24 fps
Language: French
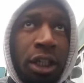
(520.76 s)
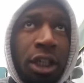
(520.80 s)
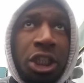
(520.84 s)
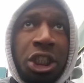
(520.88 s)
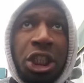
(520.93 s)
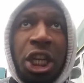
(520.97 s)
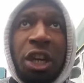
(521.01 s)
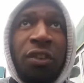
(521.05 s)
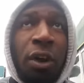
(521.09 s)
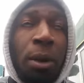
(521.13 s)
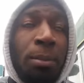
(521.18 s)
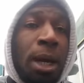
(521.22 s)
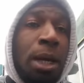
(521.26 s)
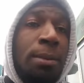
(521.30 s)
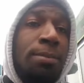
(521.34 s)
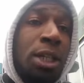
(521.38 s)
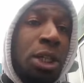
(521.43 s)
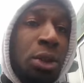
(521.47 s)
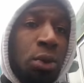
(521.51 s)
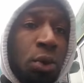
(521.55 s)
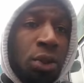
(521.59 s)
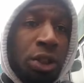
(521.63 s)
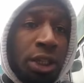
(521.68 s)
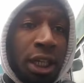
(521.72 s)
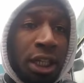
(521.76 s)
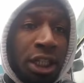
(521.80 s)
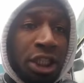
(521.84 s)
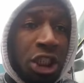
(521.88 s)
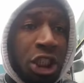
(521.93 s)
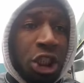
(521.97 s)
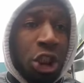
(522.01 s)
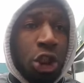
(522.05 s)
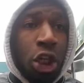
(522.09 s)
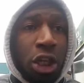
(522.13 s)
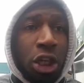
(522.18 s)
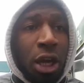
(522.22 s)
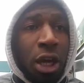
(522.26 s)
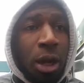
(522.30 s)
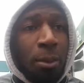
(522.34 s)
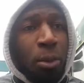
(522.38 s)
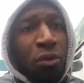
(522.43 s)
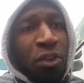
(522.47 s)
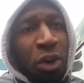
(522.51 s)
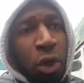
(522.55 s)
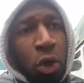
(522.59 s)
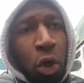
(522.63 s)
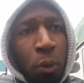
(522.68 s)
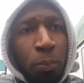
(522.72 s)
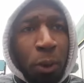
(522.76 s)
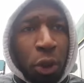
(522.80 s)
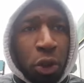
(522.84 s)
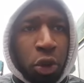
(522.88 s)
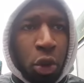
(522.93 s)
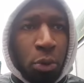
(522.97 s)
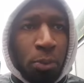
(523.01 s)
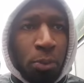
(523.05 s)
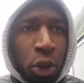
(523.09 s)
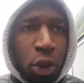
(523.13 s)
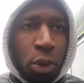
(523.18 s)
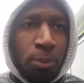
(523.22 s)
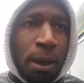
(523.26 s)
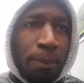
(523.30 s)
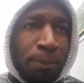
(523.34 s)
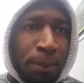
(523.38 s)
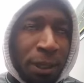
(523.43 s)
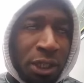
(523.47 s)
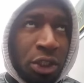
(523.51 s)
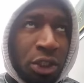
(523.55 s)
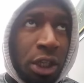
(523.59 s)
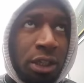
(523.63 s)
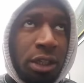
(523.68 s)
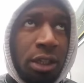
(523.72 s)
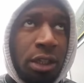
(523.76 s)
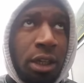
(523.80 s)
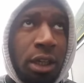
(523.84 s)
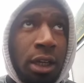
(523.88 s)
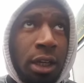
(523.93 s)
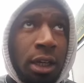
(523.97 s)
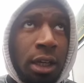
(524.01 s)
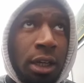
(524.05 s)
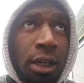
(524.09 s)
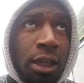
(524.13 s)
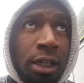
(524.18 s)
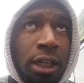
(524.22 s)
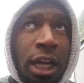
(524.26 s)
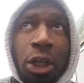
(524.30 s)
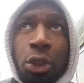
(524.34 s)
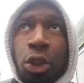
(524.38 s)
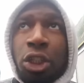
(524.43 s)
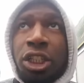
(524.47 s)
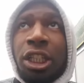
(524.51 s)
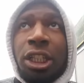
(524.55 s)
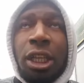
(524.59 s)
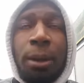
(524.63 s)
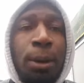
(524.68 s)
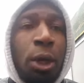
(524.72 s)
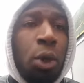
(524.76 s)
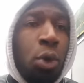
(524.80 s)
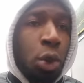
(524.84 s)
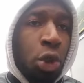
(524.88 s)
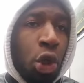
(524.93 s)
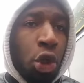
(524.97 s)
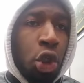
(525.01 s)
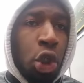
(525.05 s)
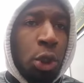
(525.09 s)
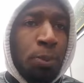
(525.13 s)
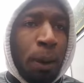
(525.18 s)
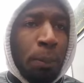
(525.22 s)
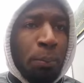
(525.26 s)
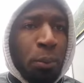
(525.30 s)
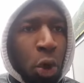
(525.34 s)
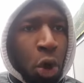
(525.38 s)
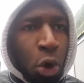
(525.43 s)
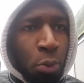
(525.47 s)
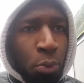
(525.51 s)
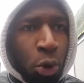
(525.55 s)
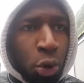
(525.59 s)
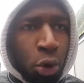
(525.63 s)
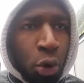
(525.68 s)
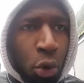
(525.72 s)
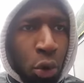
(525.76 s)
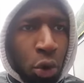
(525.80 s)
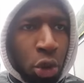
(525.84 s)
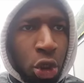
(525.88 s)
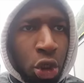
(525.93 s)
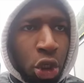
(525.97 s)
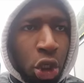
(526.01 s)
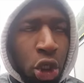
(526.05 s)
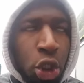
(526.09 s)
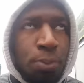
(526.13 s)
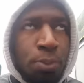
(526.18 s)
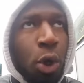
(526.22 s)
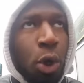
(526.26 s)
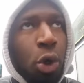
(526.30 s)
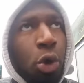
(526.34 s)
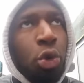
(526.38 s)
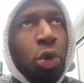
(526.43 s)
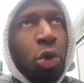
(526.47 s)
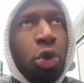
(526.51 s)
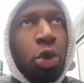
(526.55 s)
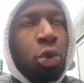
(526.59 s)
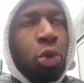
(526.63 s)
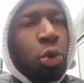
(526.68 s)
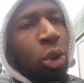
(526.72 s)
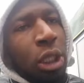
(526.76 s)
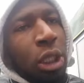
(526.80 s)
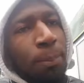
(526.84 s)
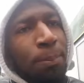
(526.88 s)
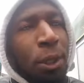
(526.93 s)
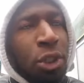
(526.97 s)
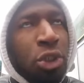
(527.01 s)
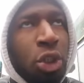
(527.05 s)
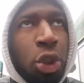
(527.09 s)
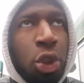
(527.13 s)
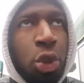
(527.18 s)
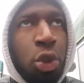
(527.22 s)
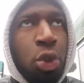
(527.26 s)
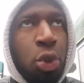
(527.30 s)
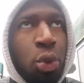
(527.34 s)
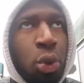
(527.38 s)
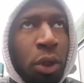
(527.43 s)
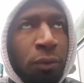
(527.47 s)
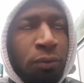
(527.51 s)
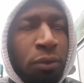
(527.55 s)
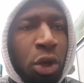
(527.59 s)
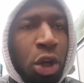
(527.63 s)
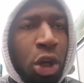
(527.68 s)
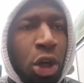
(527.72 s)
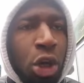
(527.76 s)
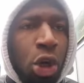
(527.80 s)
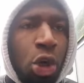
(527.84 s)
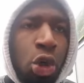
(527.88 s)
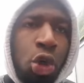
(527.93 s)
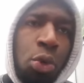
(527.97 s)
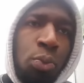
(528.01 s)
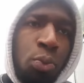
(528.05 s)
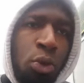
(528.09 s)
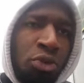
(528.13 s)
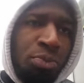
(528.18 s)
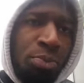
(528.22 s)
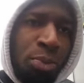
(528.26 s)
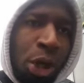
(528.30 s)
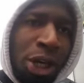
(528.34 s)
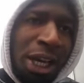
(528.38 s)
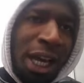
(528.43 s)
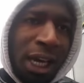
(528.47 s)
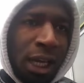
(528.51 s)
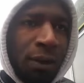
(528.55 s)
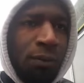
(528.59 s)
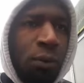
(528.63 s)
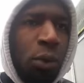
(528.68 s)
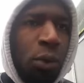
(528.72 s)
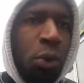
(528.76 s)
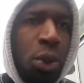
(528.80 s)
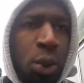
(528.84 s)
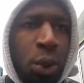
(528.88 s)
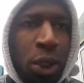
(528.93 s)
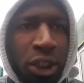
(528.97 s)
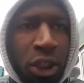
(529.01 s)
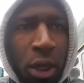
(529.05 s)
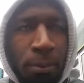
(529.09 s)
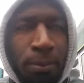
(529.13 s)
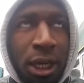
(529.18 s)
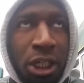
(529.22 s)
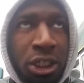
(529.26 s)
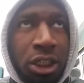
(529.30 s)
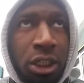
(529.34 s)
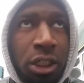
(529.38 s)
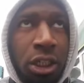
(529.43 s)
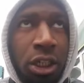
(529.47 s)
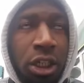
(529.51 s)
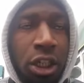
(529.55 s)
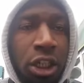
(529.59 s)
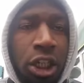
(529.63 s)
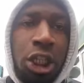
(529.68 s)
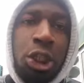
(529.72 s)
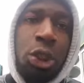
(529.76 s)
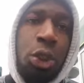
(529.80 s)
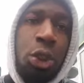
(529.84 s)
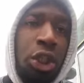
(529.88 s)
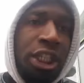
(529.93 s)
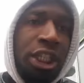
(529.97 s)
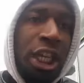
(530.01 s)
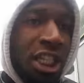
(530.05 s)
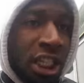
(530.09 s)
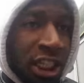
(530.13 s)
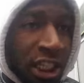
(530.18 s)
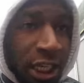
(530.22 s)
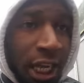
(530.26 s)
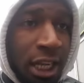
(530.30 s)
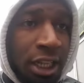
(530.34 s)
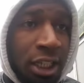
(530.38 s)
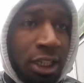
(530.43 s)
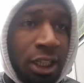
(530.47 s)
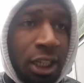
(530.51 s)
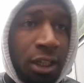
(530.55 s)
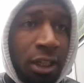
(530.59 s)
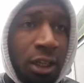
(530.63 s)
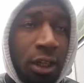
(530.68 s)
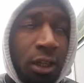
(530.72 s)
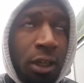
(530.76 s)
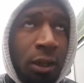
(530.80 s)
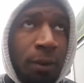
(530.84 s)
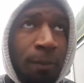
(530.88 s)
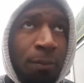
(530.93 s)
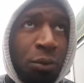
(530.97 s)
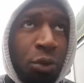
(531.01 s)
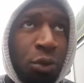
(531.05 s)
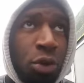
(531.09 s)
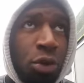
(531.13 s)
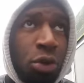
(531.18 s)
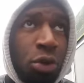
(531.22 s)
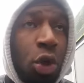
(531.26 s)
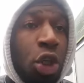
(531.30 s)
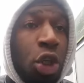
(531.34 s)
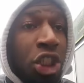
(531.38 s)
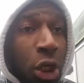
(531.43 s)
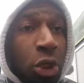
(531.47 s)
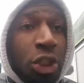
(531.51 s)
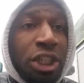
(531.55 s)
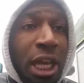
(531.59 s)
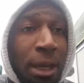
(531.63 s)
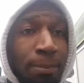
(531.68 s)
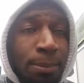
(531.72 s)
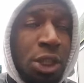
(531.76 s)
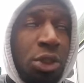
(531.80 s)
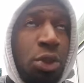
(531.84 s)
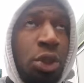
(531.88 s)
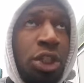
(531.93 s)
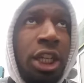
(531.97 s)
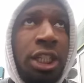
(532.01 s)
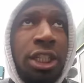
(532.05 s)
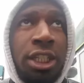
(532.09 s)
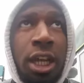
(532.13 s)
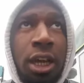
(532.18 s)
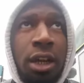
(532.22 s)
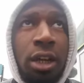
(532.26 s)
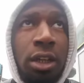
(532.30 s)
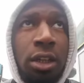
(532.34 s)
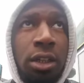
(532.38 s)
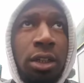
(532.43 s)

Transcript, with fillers: Je vraiment vraiment m'excuser si je donne un mauvais comportement dans ma personne, car je sais très bien qu'aujourd'hui je ne parle plus en mon nom, je parle au nom de toutes les personnes qui suivent le mouvement La Révolution est en marche. Et je sais, c'est une réalité. Donc je suis aussi à m'excuser de ça.